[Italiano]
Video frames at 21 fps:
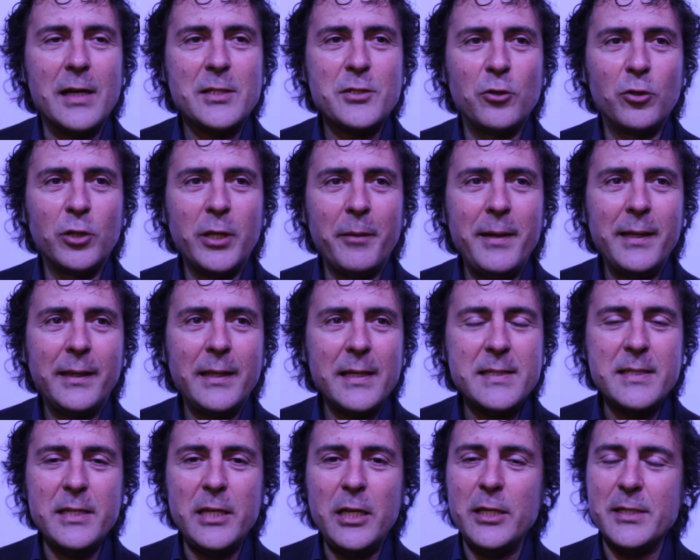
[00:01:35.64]

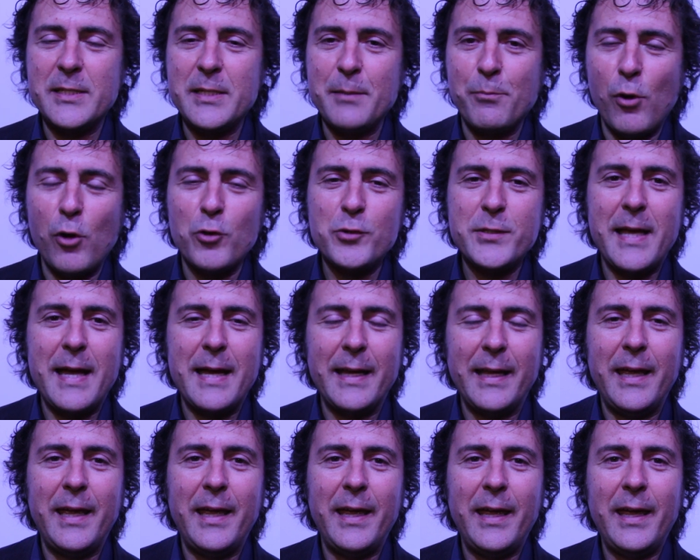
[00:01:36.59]
assolutamente sì, si può
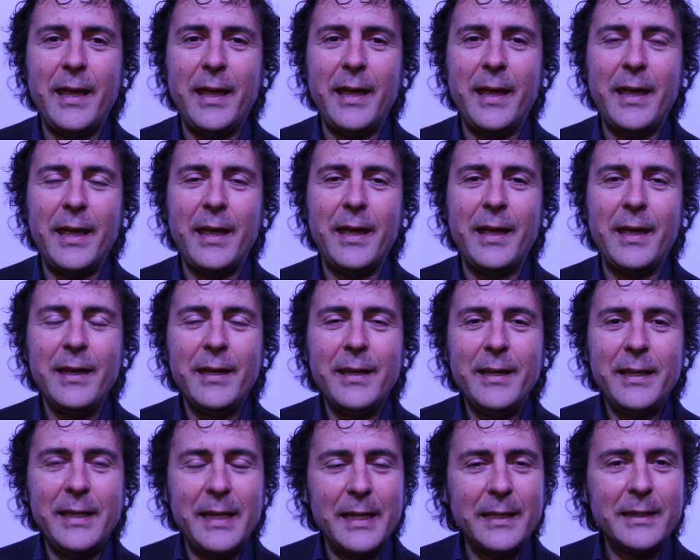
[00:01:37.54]
usare
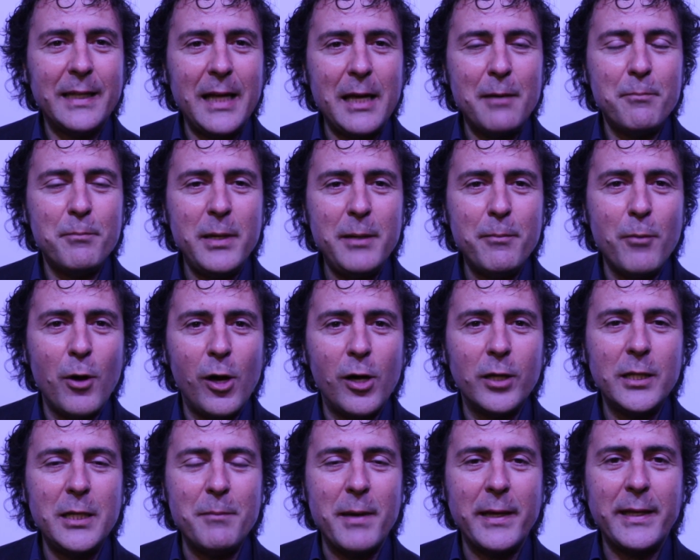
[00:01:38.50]
in entrambi i
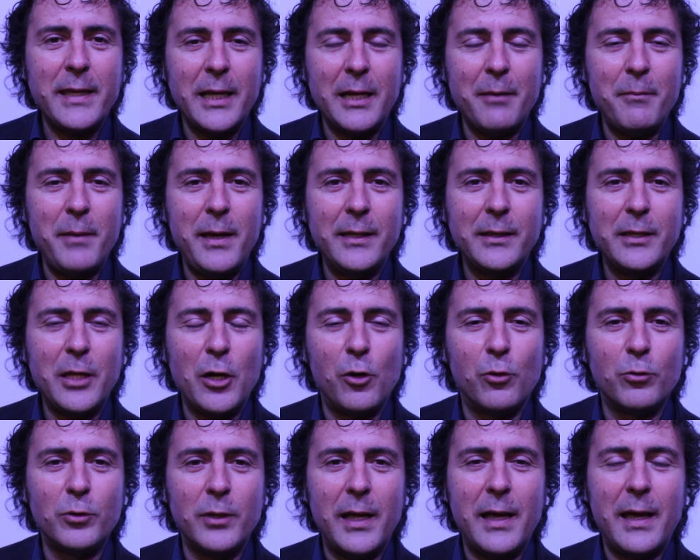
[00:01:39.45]
modi, ma chiaramente ha
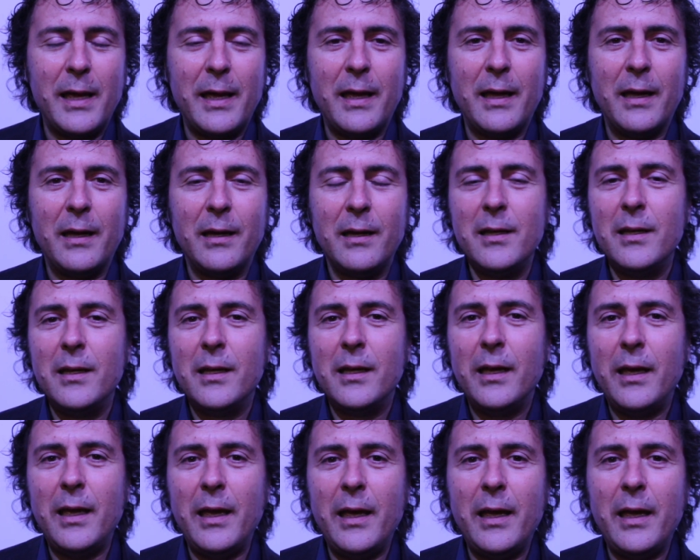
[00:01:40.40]
un eh,
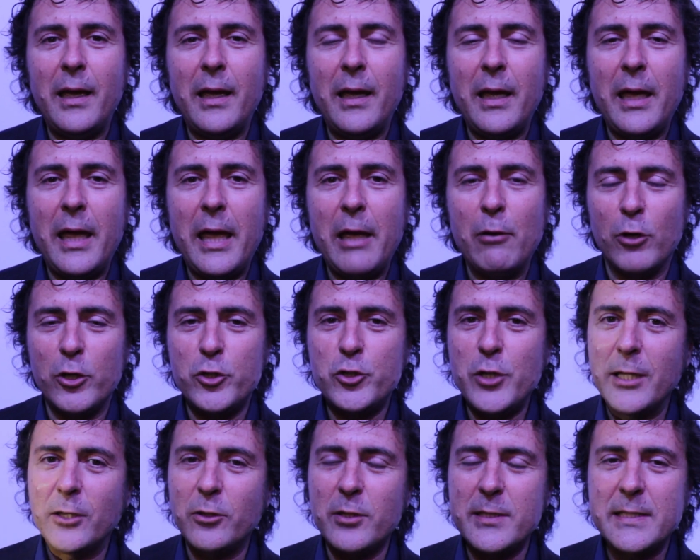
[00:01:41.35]
eh, è un
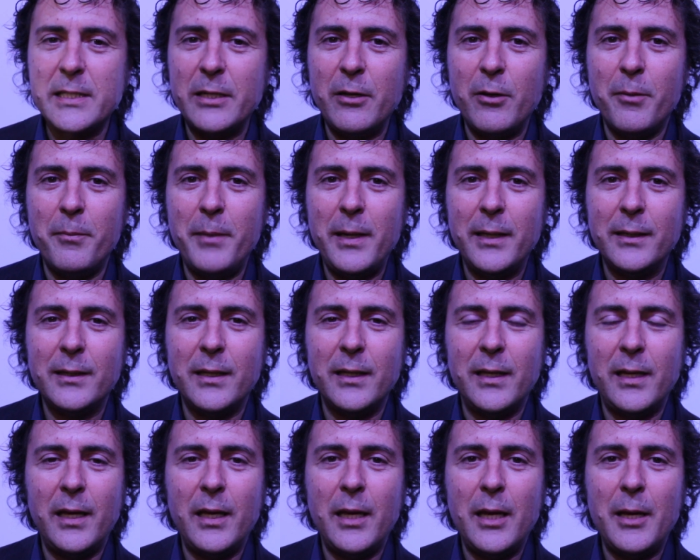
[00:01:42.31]
oggetto
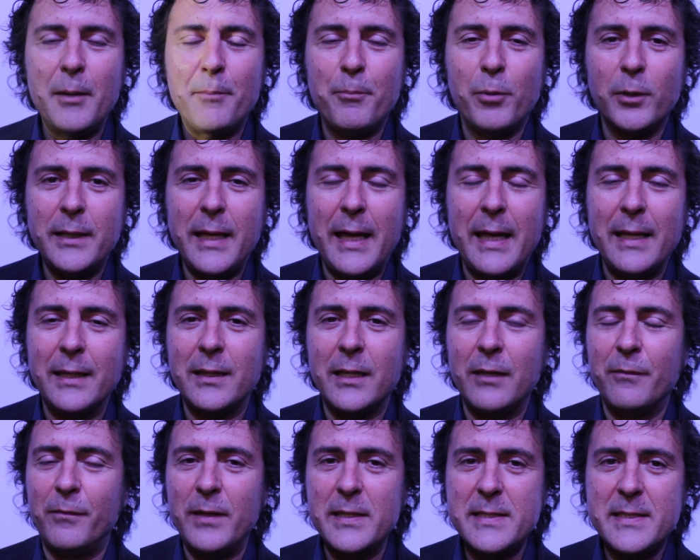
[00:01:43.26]
estremamente
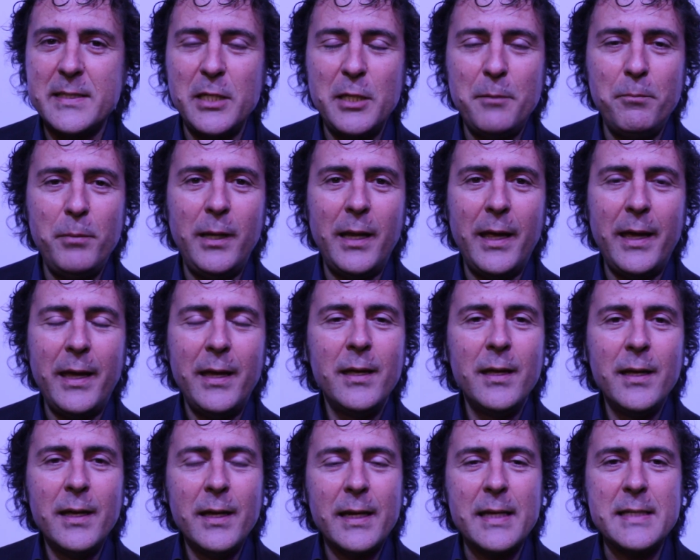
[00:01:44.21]
potente, flessibile,
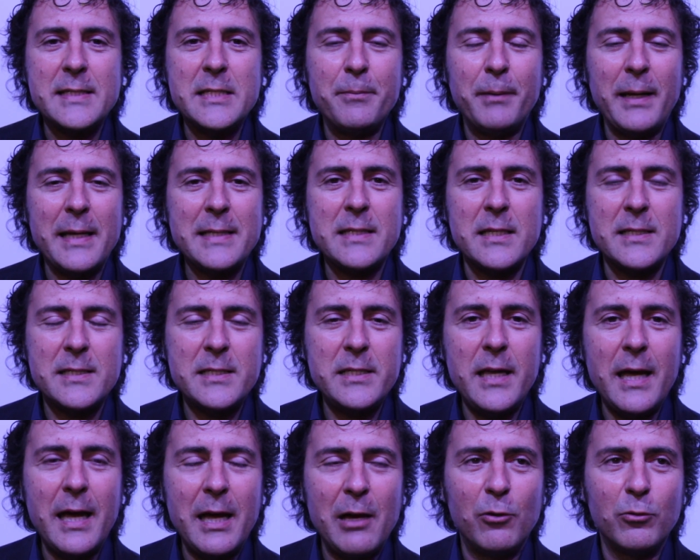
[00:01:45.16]
che si presta
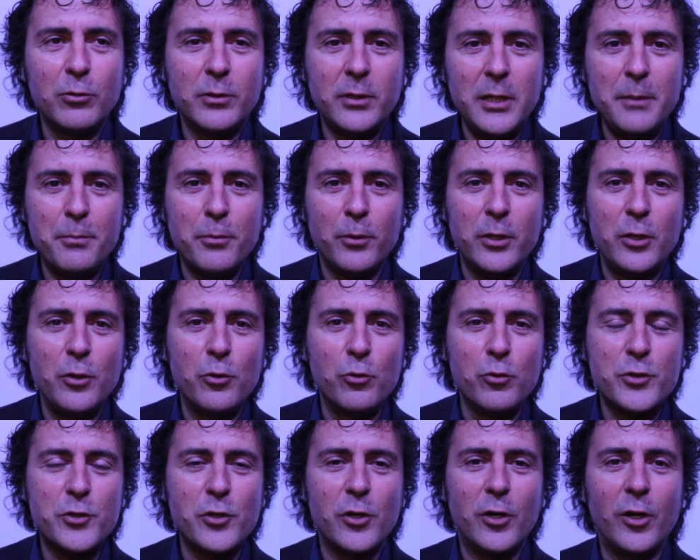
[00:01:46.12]
sia a un tipo di
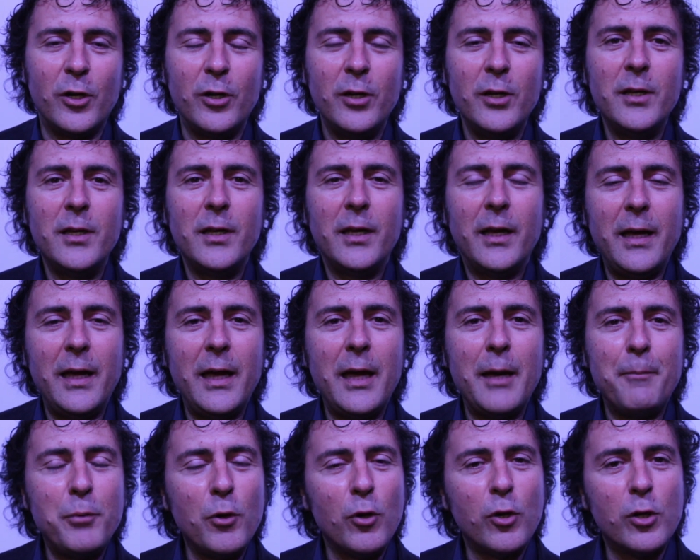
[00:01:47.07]
uso
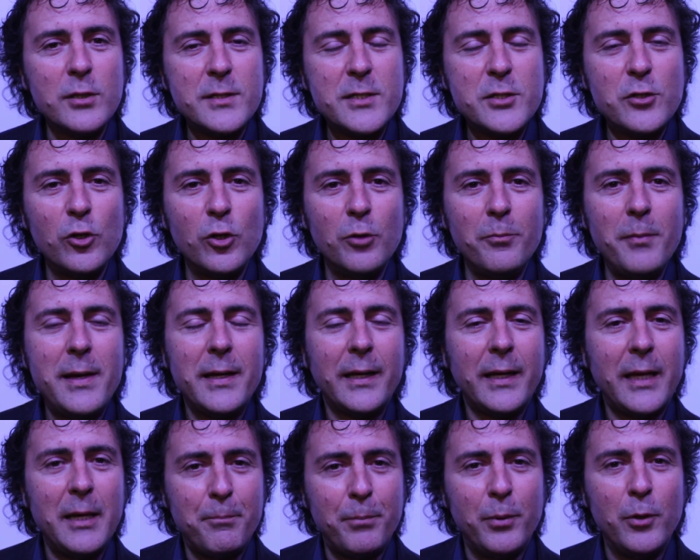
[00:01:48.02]
eh, più
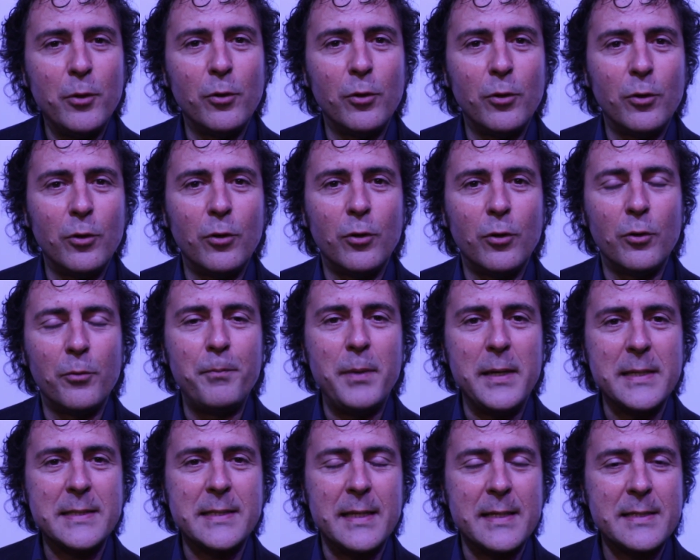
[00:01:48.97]
consumer che più
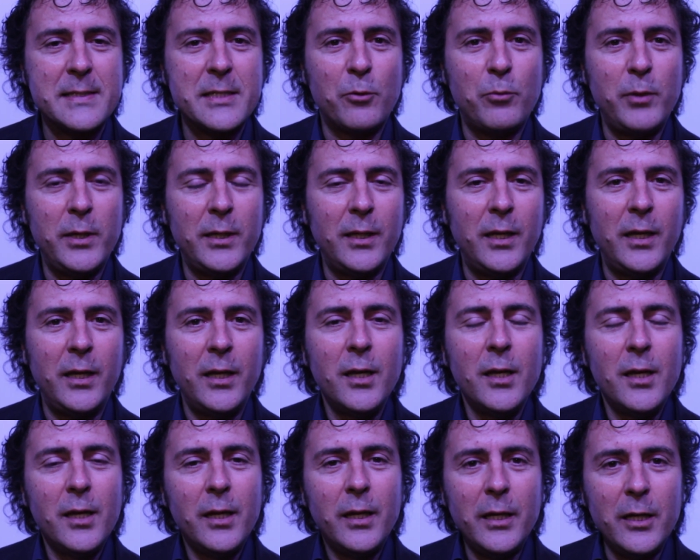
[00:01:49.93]
business, quindi
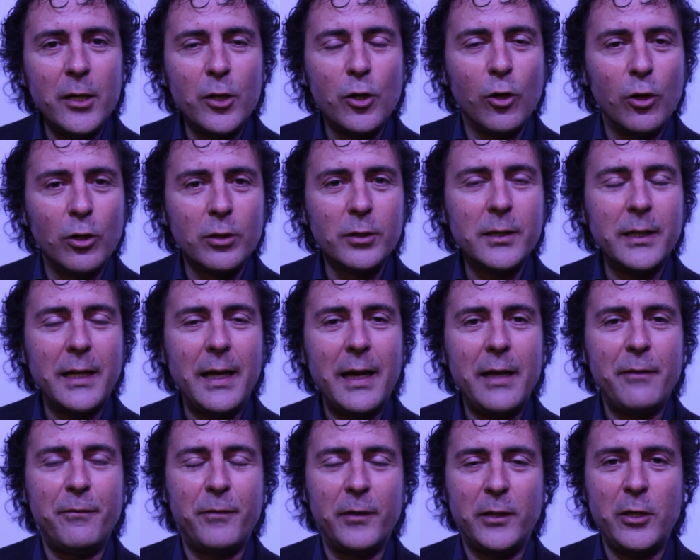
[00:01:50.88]

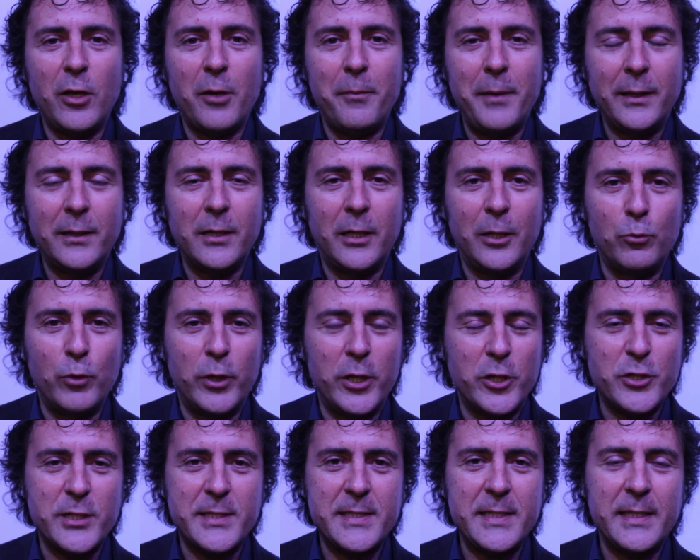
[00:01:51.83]
incontra effettivamente le due
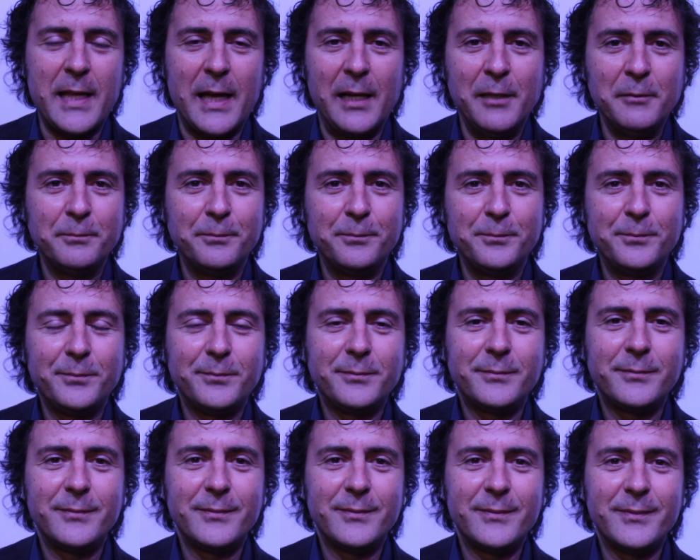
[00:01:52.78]
necessità.
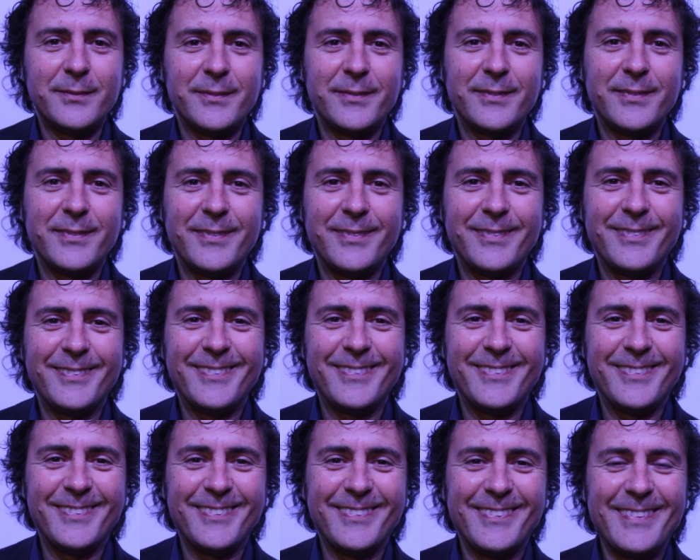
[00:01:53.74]
Molte grazie, a
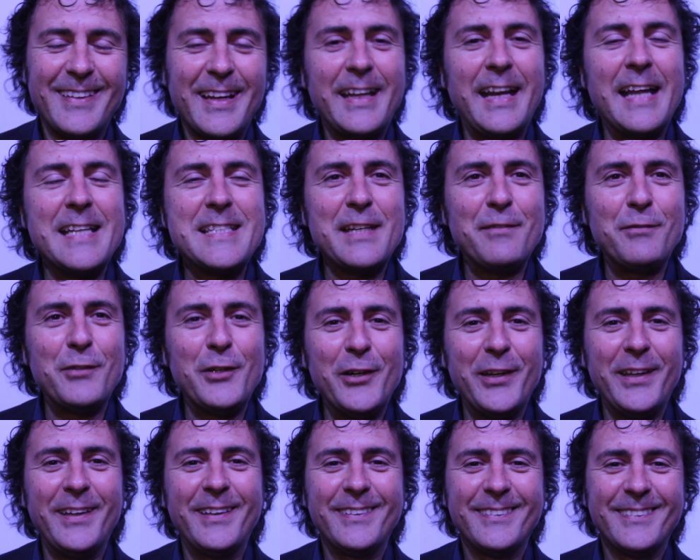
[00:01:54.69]
presto! Grazie a
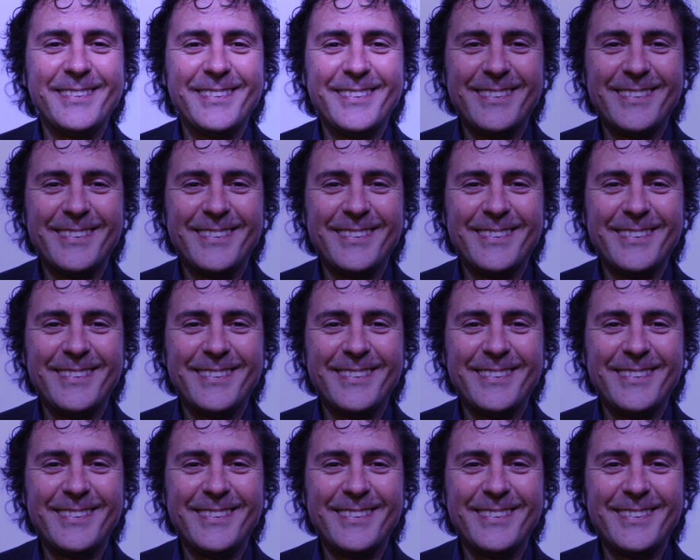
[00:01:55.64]
voi!